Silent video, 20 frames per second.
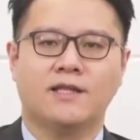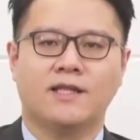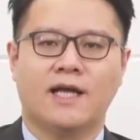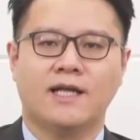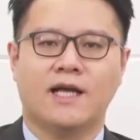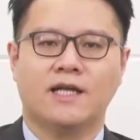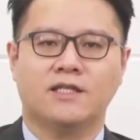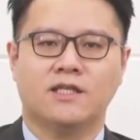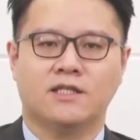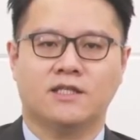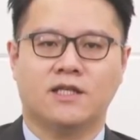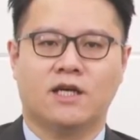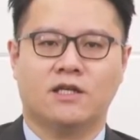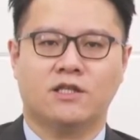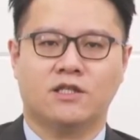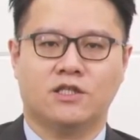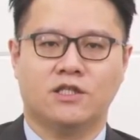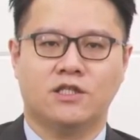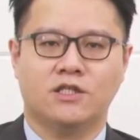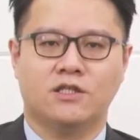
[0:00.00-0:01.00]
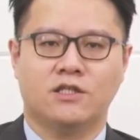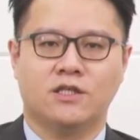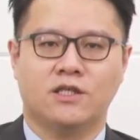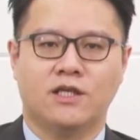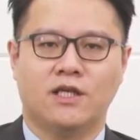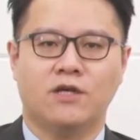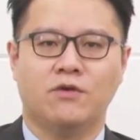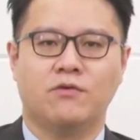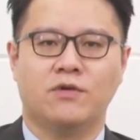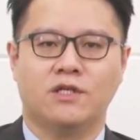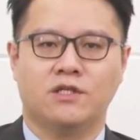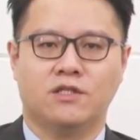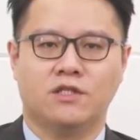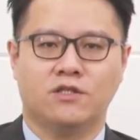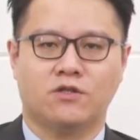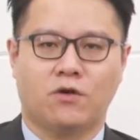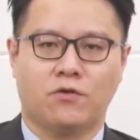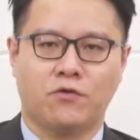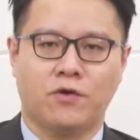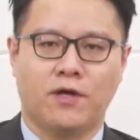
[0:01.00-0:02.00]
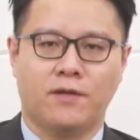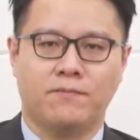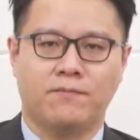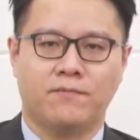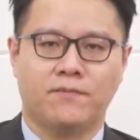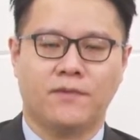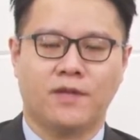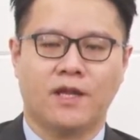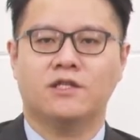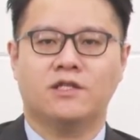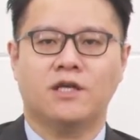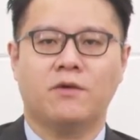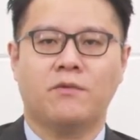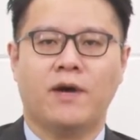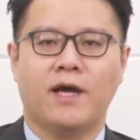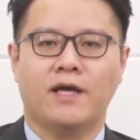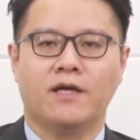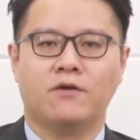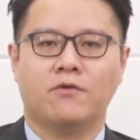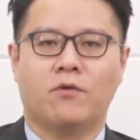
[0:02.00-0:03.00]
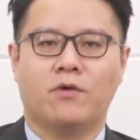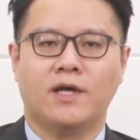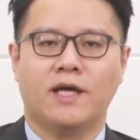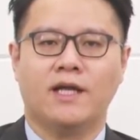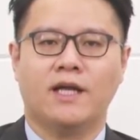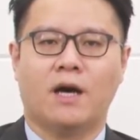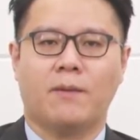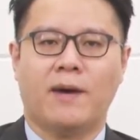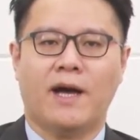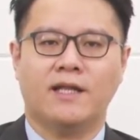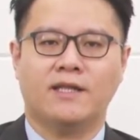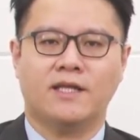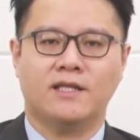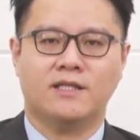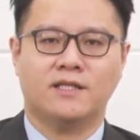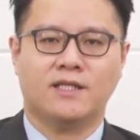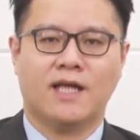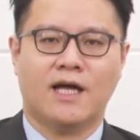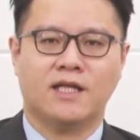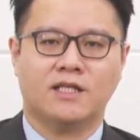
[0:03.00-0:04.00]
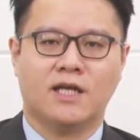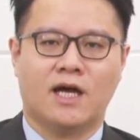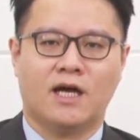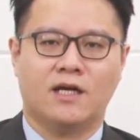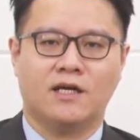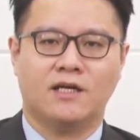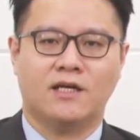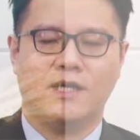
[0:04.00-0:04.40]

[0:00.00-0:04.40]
要大家介绍的是一五零四东元，身为国内老牌电机大厂，